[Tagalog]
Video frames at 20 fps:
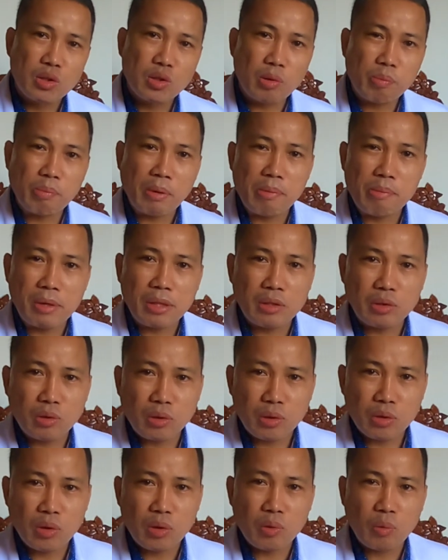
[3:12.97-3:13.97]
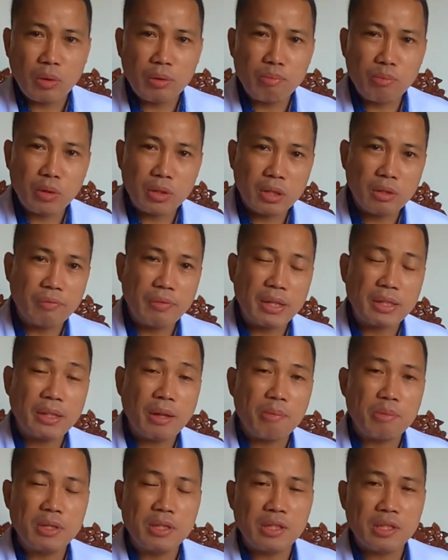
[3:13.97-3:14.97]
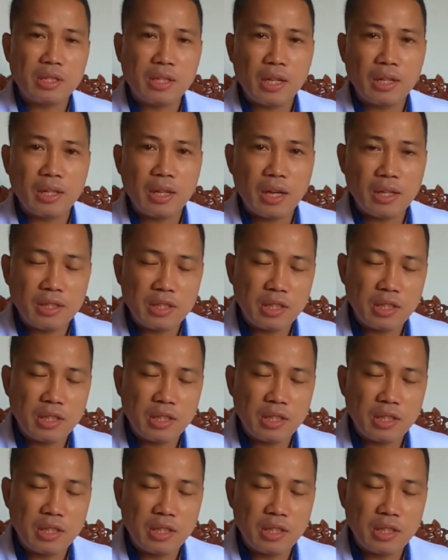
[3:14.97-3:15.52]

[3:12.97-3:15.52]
supplement your dog with multivitamins and uh,